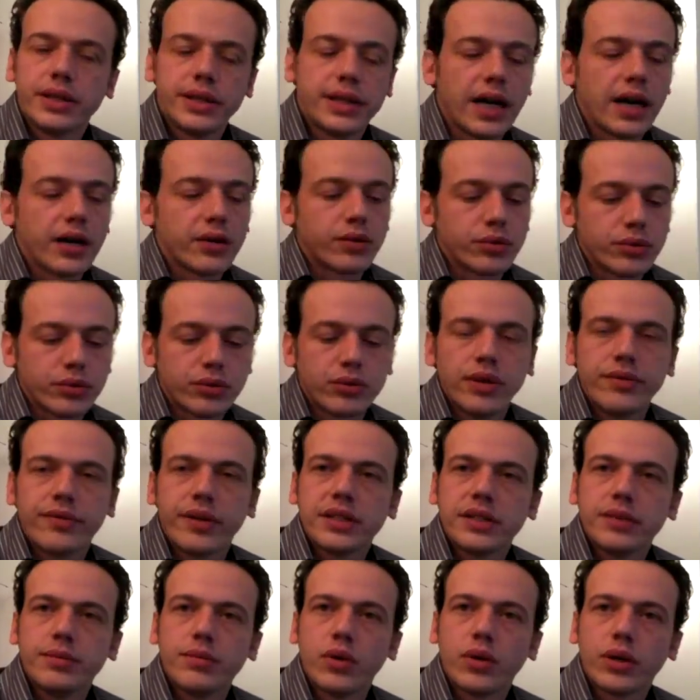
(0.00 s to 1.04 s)
Il y a un contenu
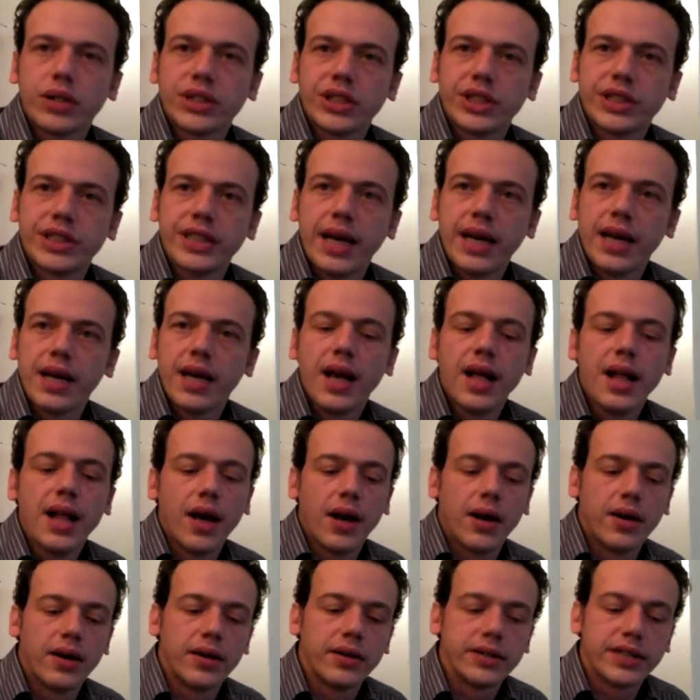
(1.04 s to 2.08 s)
effectivement originel,
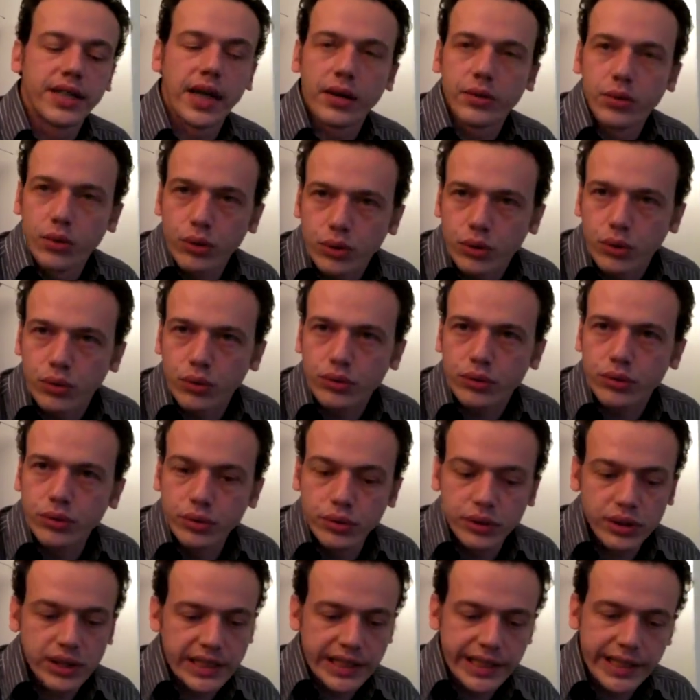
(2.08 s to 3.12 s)
euh, il y a un autre
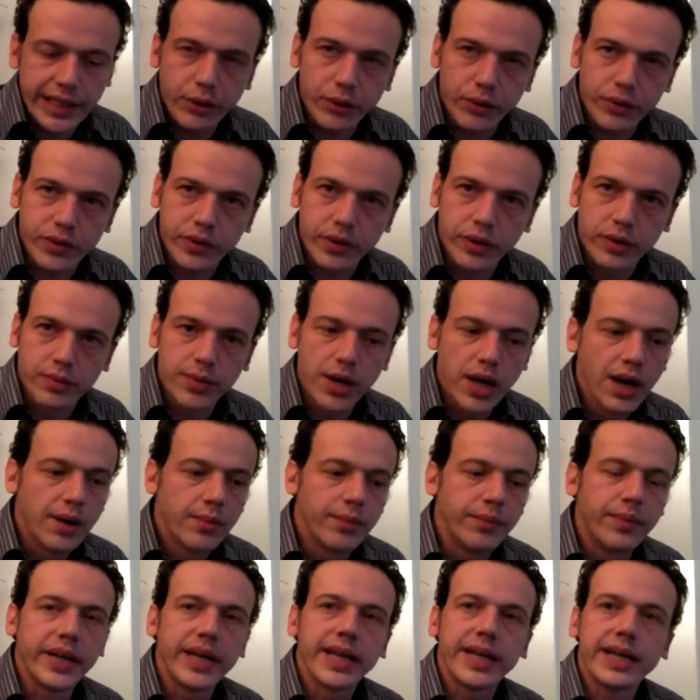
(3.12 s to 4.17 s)
contenu qui y ressemble,
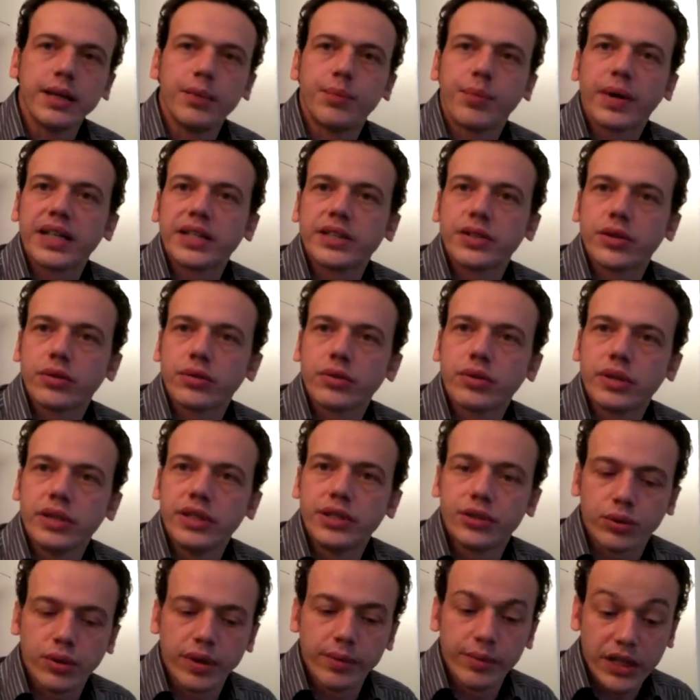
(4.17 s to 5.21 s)
mais ils présentent,
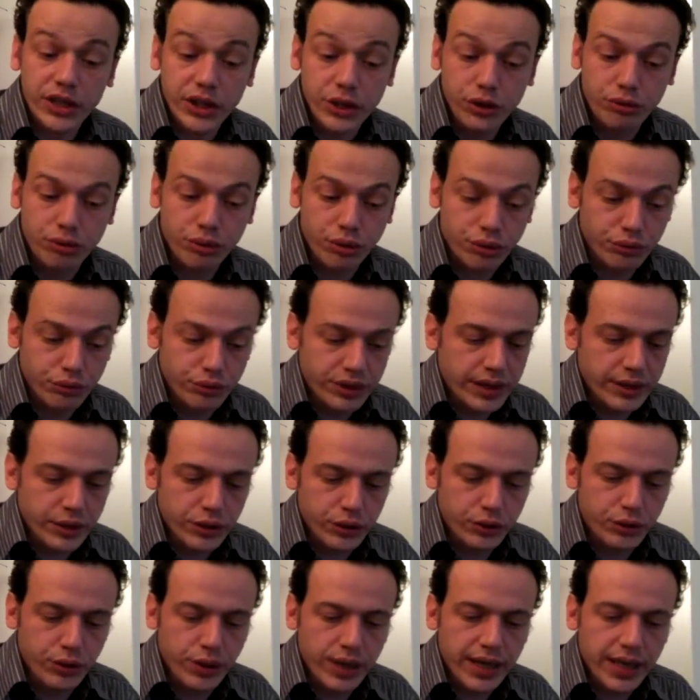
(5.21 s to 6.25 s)
ils sont hébergés sur
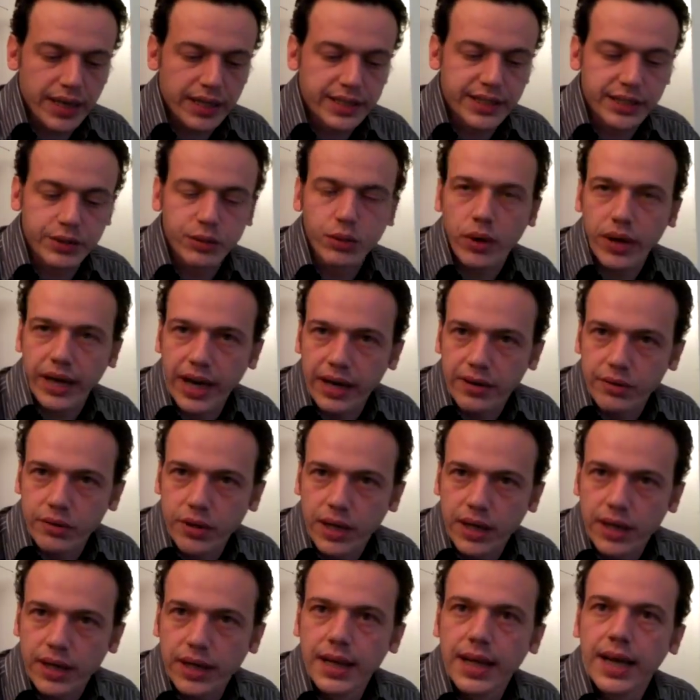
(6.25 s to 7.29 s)
des URL qui n'ont rien à
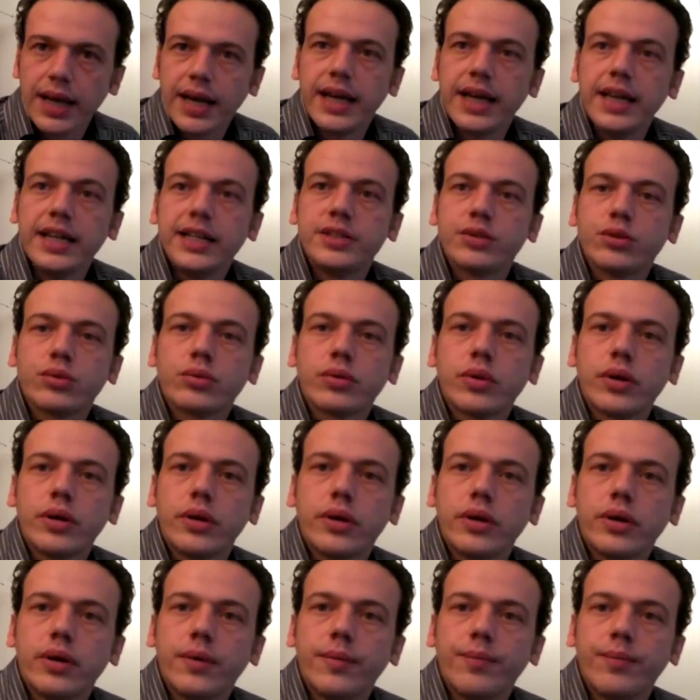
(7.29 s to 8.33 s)
voir et ils ont
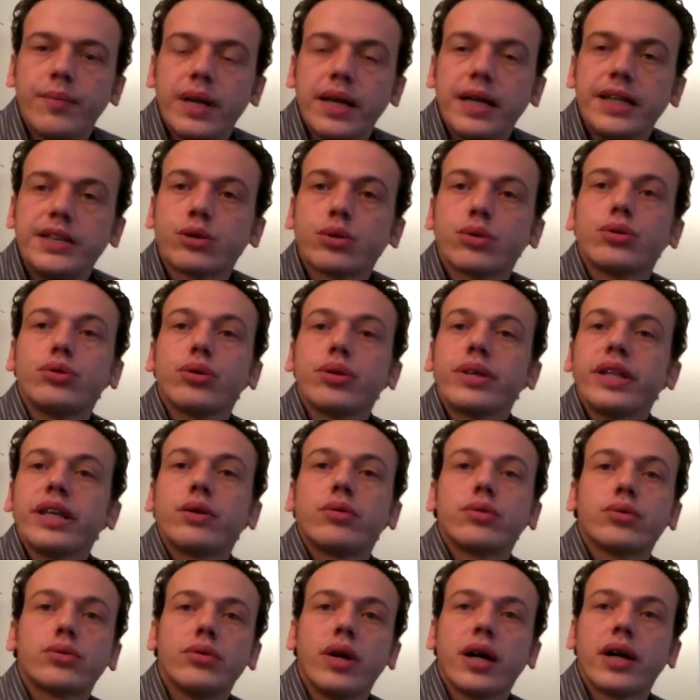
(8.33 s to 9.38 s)
les structures des
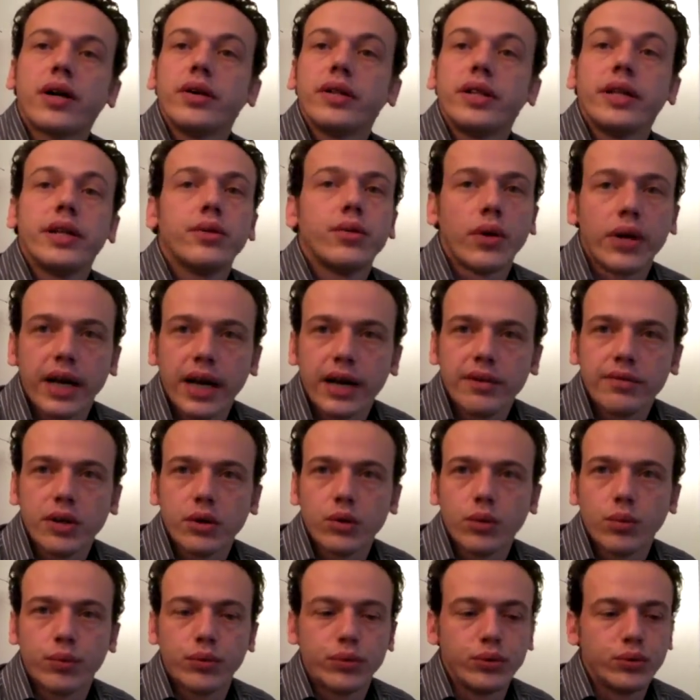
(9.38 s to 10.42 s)
contenus à côté n'ont rien à
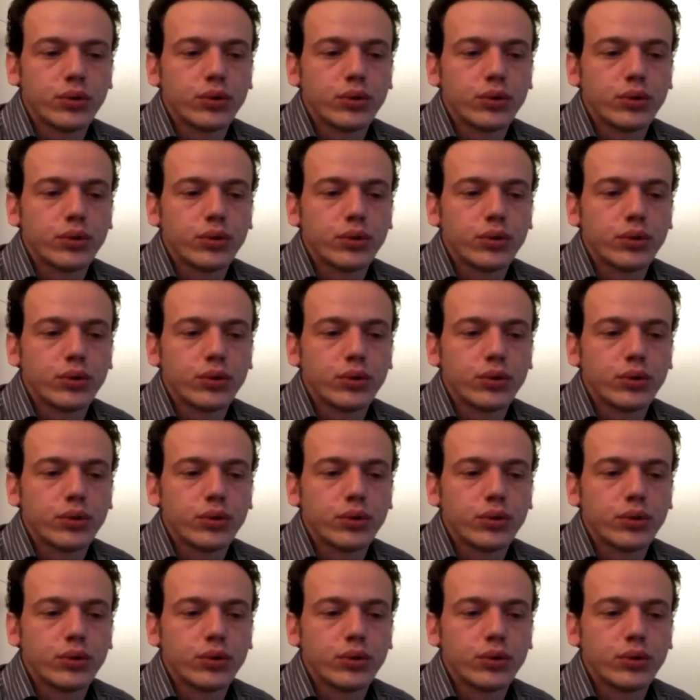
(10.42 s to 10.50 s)
voir non plus.